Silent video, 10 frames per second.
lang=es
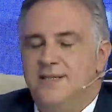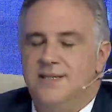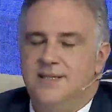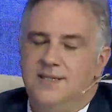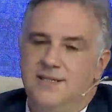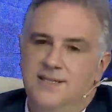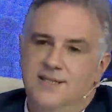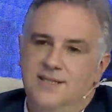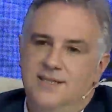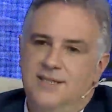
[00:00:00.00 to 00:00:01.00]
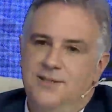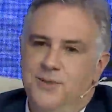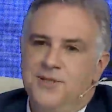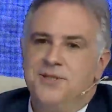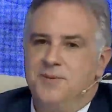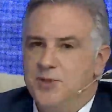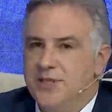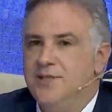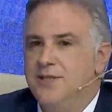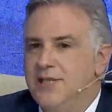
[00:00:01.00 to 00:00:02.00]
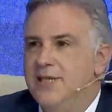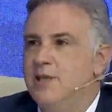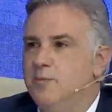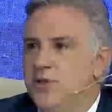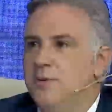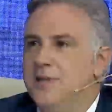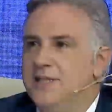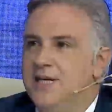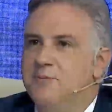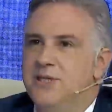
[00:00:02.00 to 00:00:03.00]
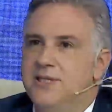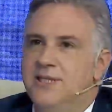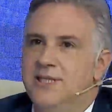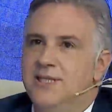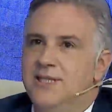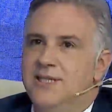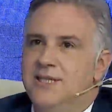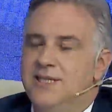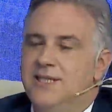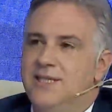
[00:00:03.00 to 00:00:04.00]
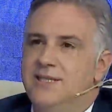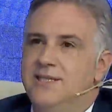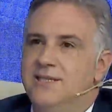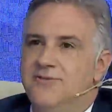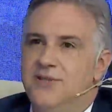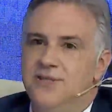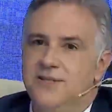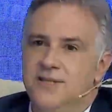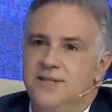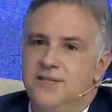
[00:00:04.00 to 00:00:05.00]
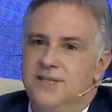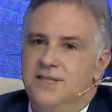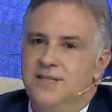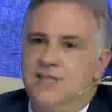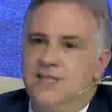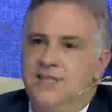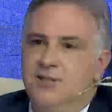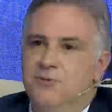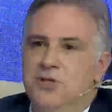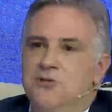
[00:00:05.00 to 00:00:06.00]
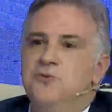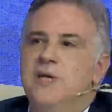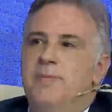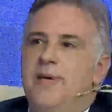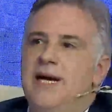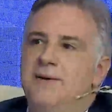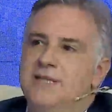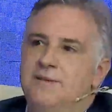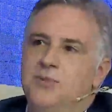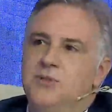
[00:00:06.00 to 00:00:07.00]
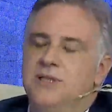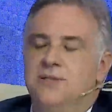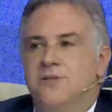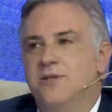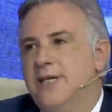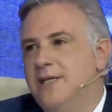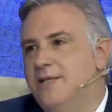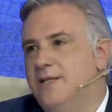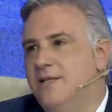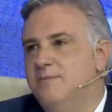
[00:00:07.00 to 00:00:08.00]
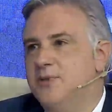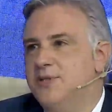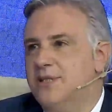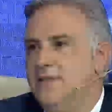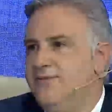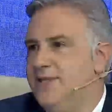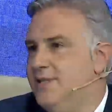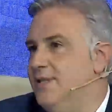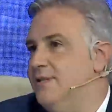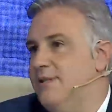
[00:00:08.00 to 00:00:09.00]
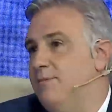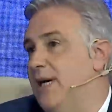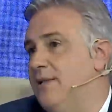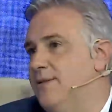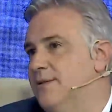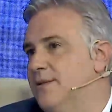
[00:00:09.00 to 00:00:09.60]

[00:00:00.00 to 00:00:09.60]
Eh, y bueno, después con el equipo nos planteamos este, este gran desafío y, bueno, nunca esperaba tampoco que nos tocara este tiempo tan difícil, tan malo,